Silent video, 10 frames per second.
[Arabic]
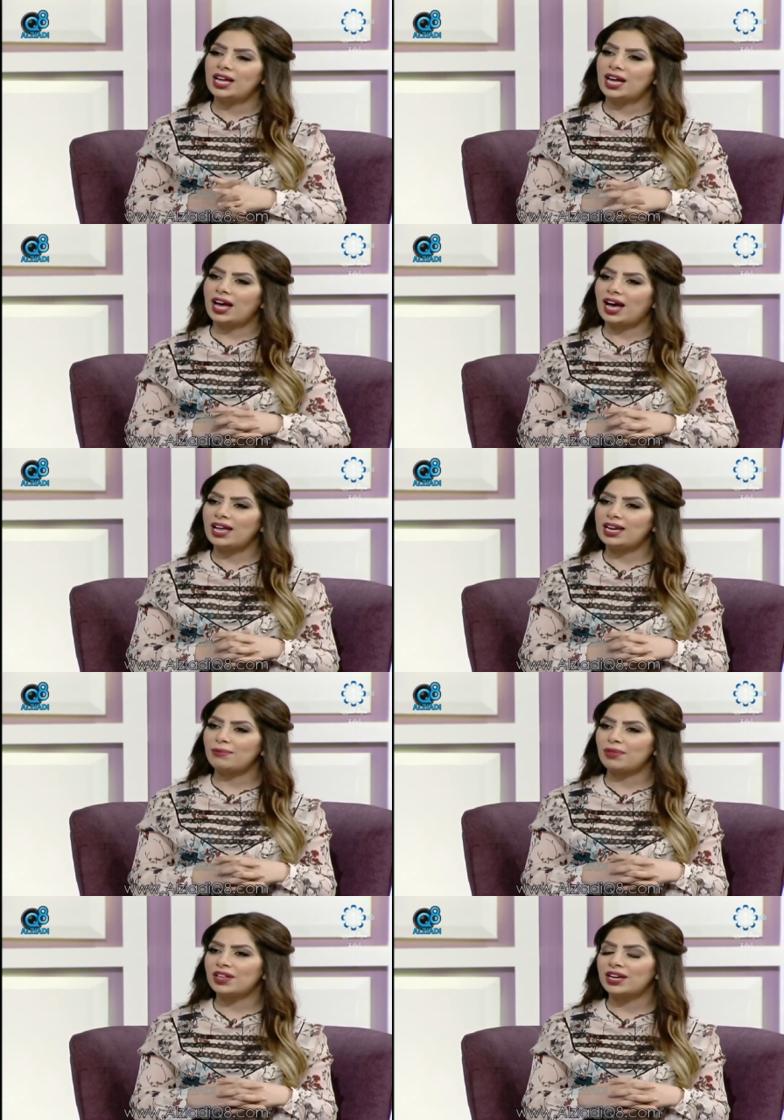
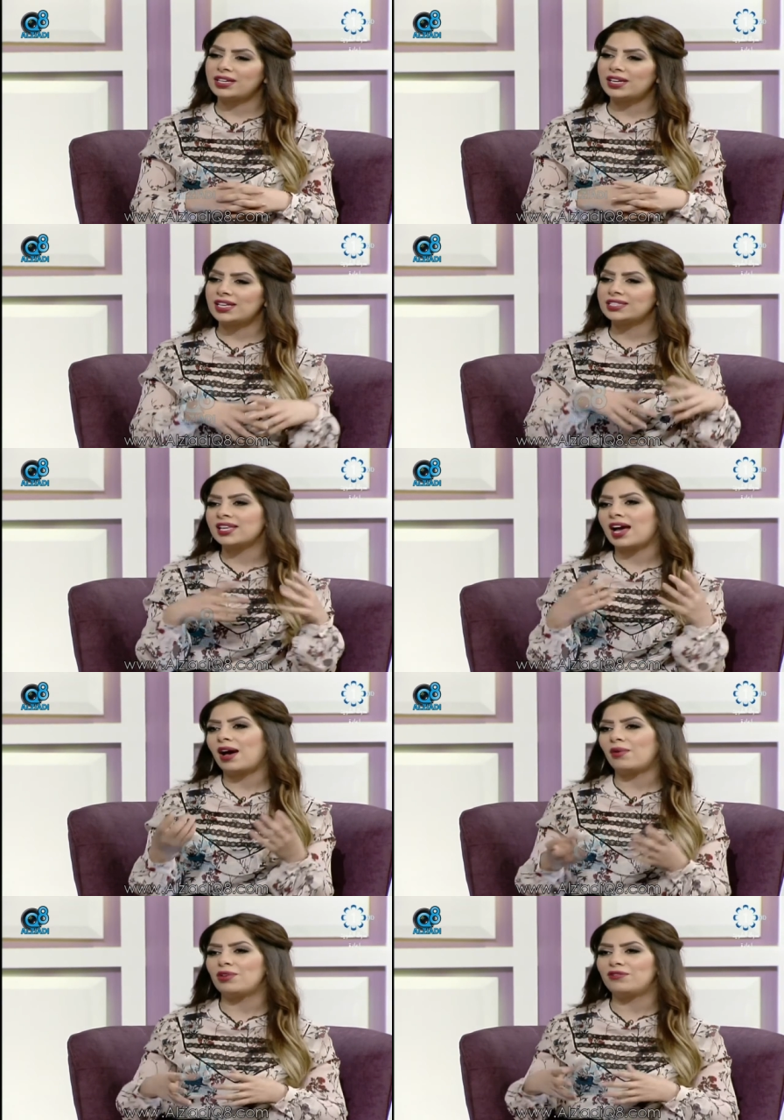عالم مثلا
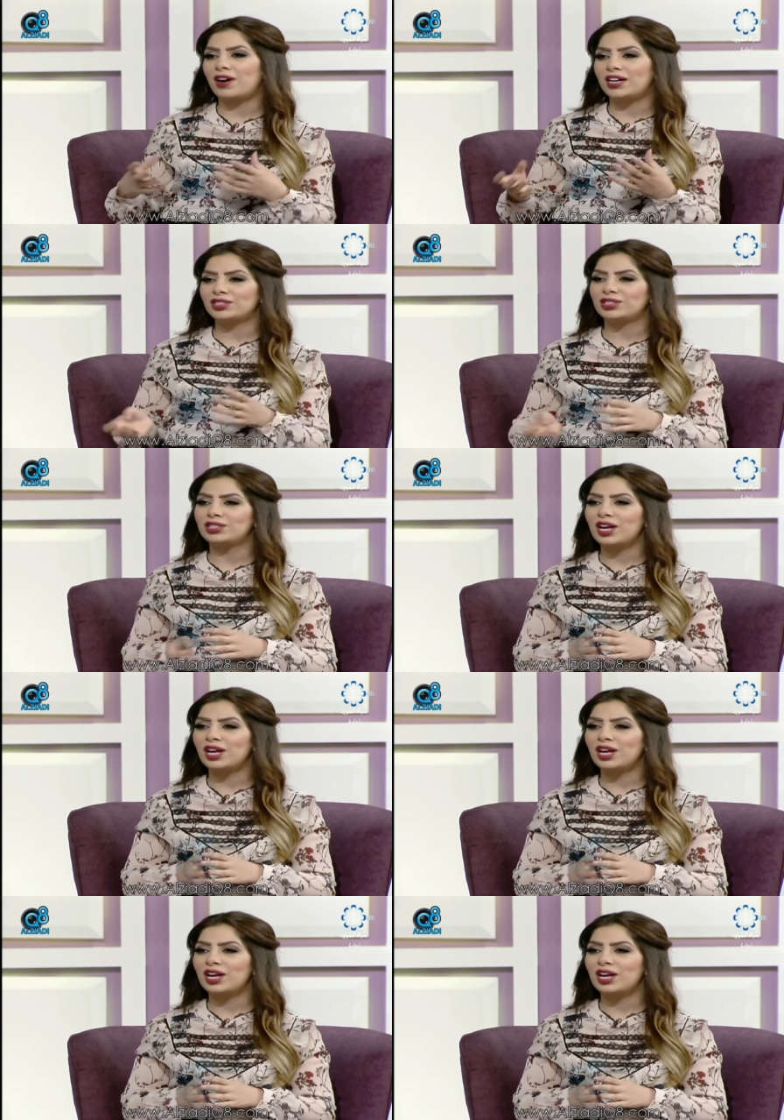الازياء والفاشن